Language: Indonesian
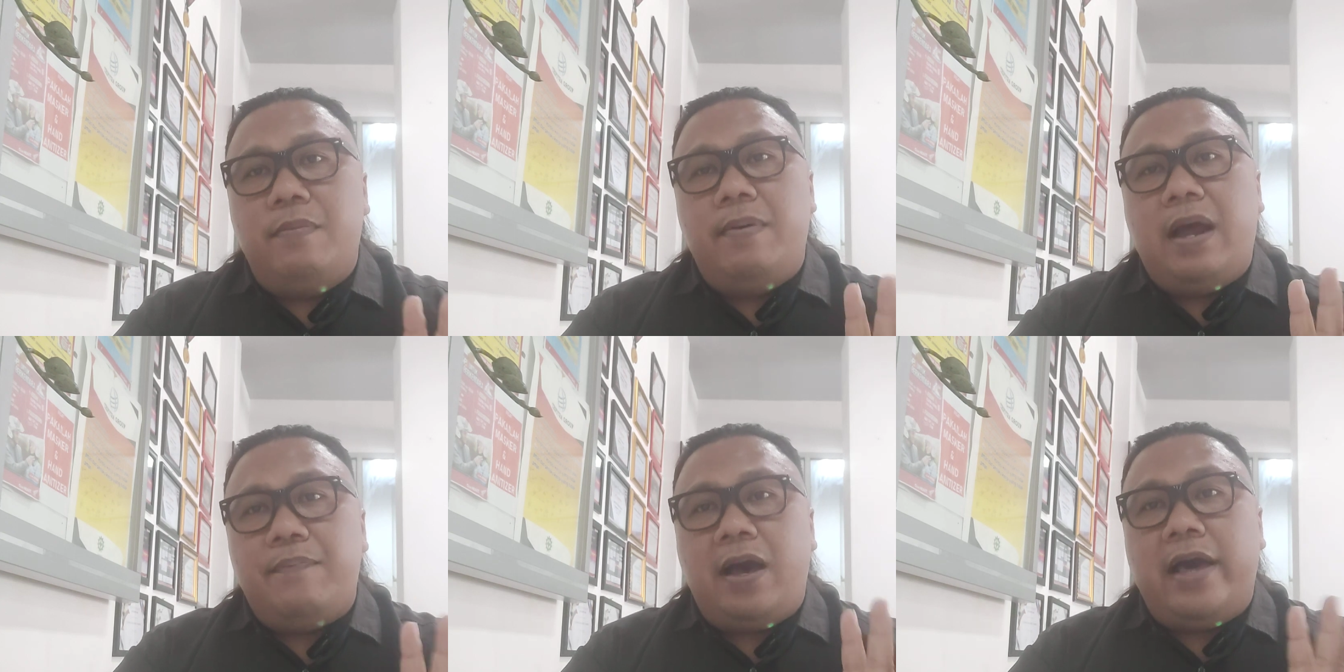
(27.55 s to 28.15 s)

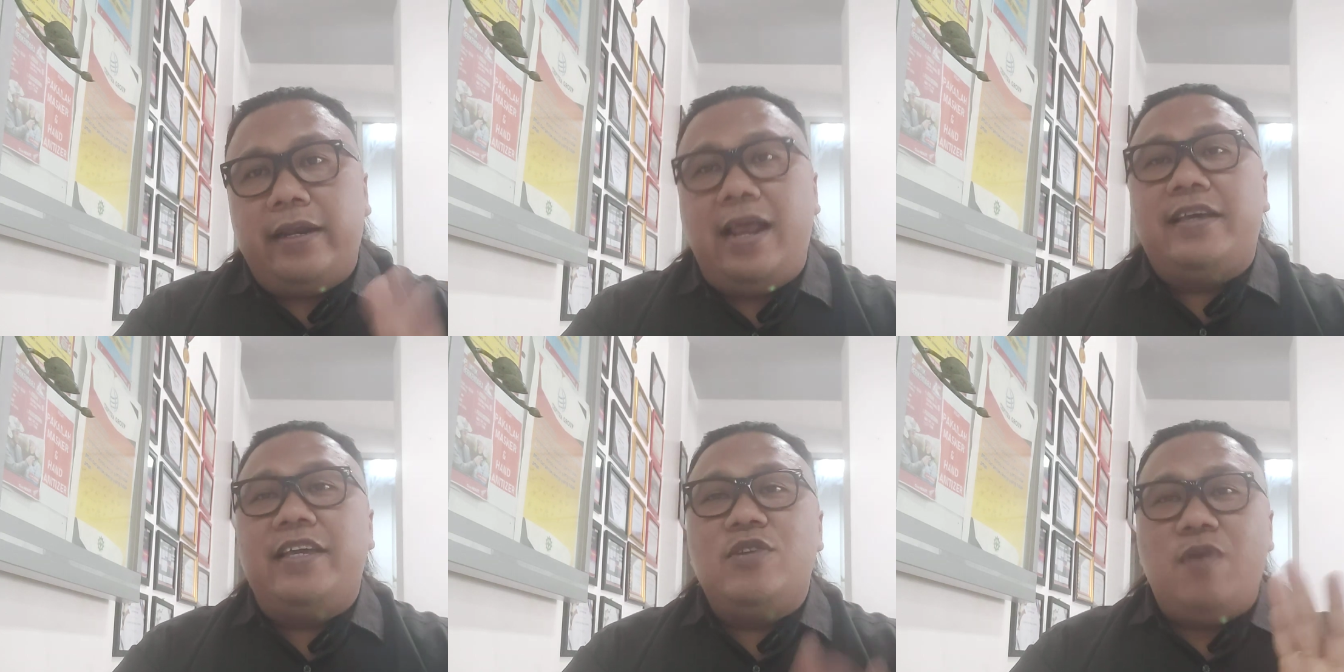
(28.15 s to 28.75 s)
beberapa hari
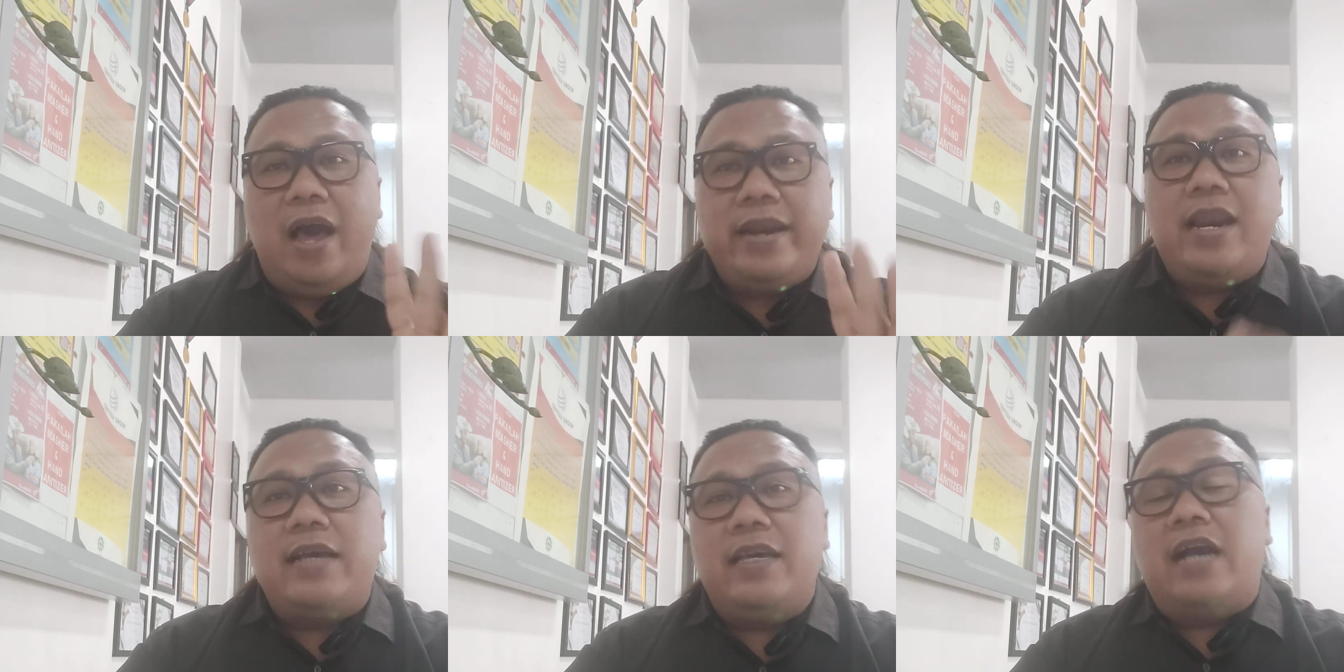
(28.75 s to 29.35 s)
lagi dua
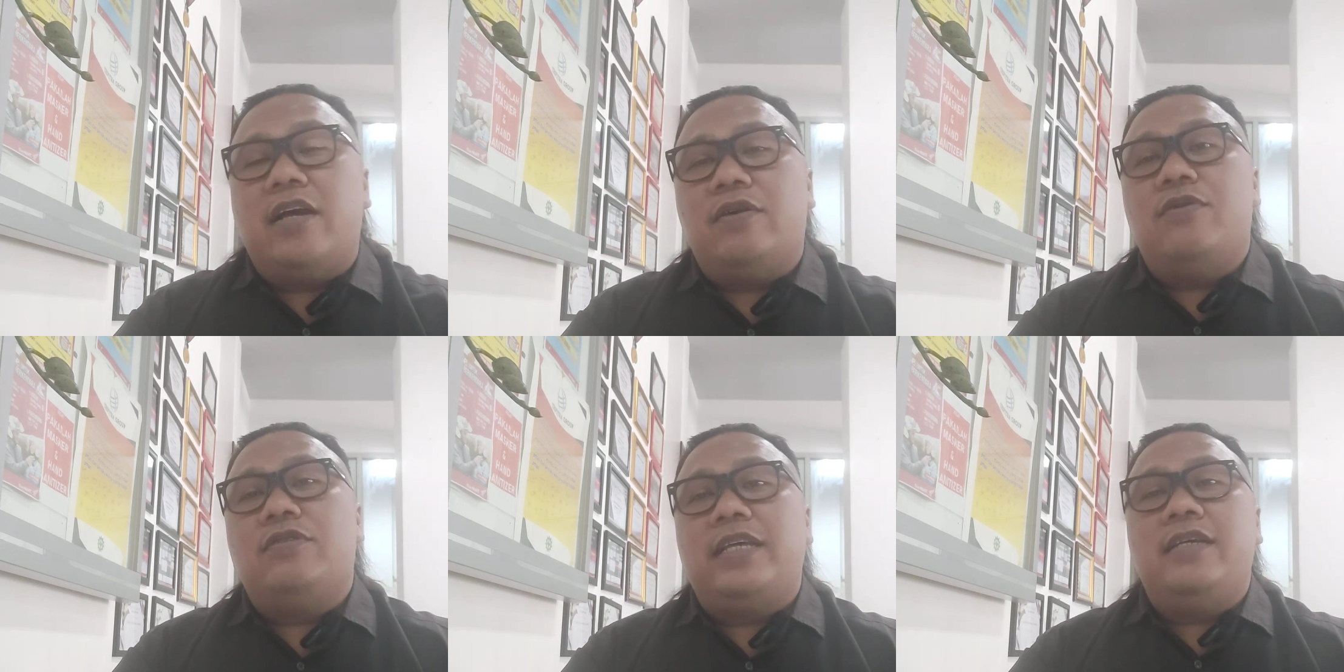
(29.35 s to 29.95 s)
hari lagi akan
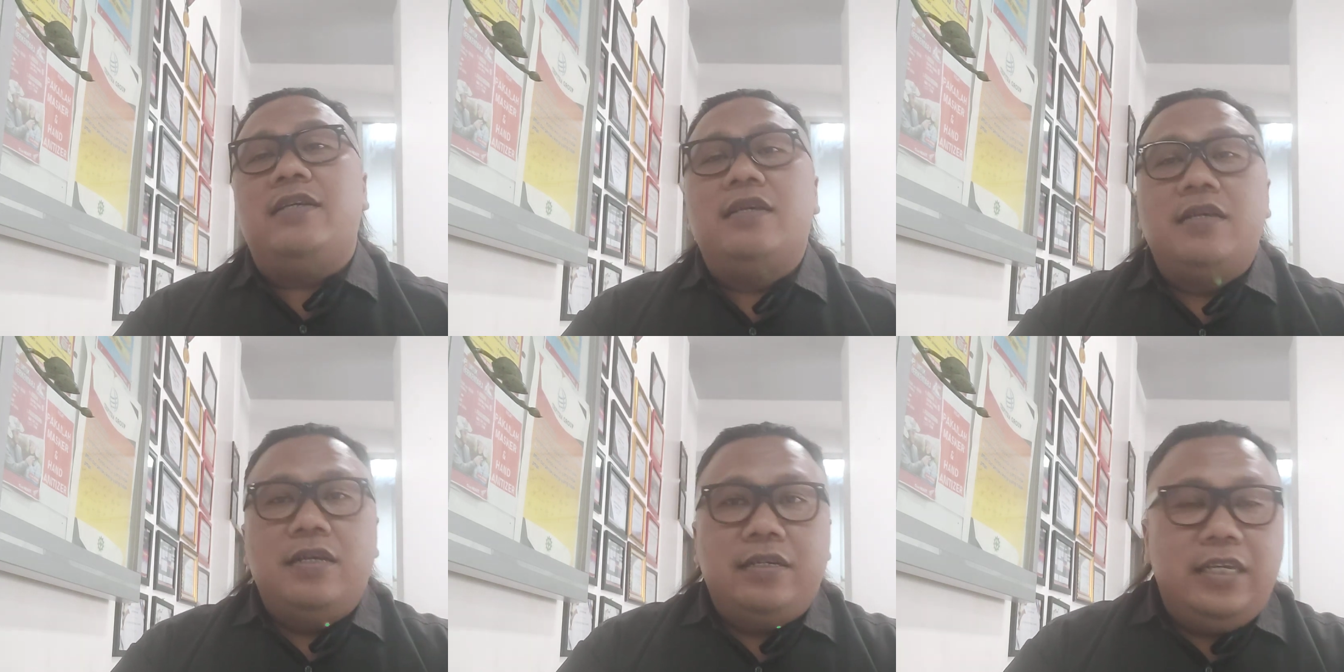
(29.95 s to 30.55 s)
closing
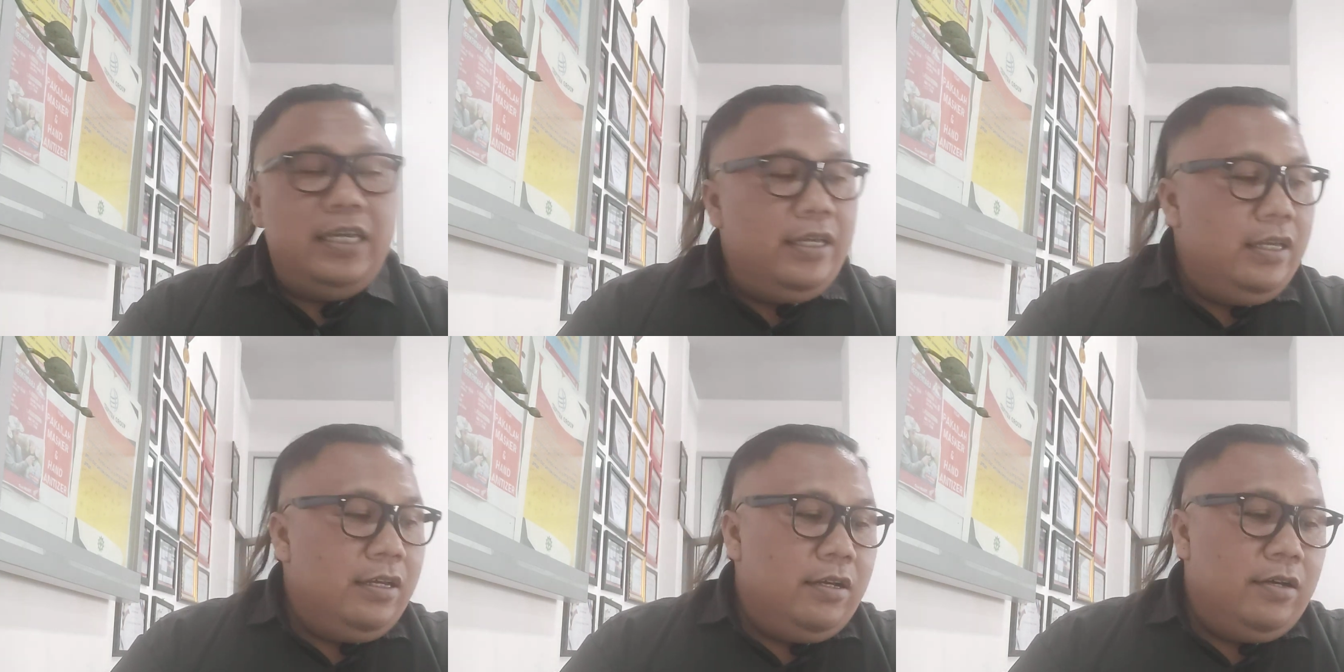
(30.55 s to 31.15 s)
di
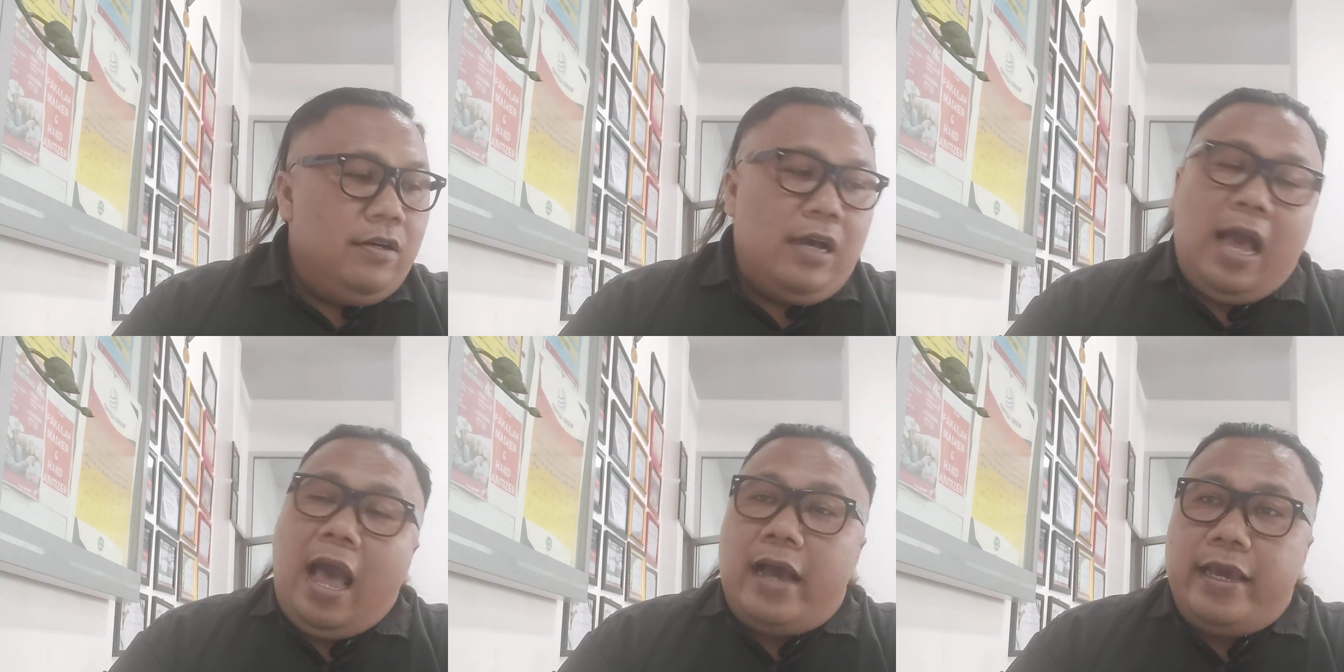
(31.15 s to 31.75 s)

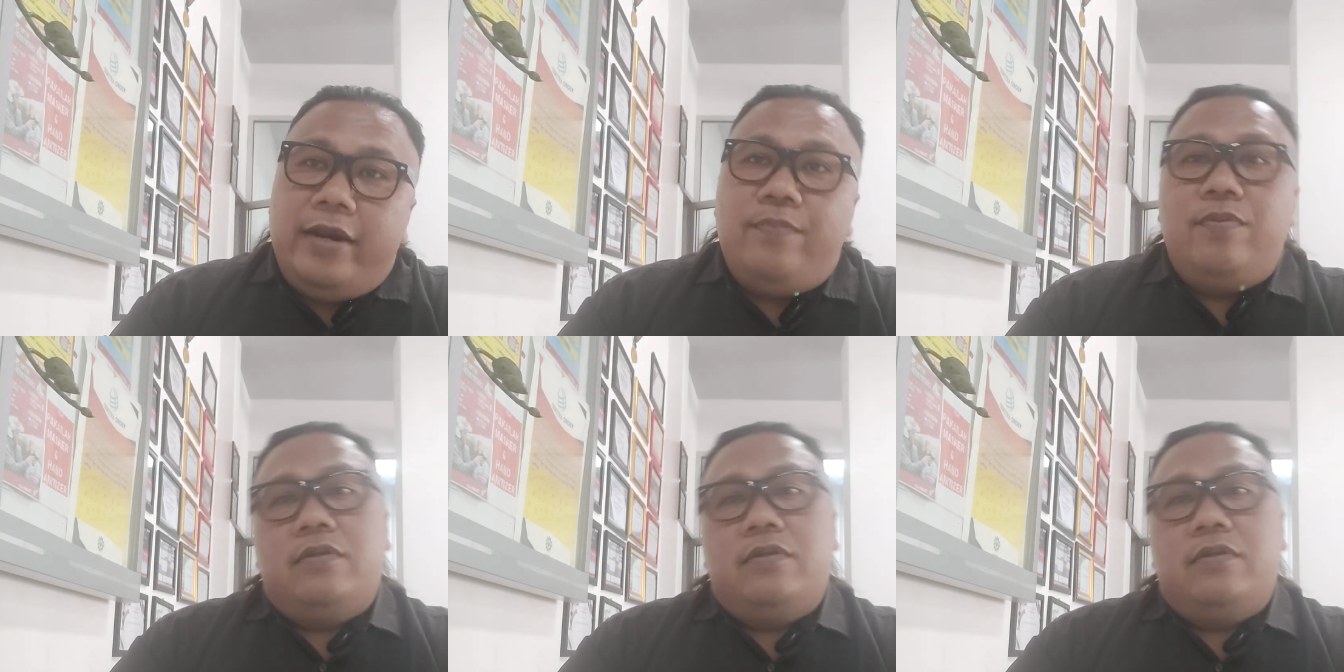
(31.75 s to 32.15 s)
akhir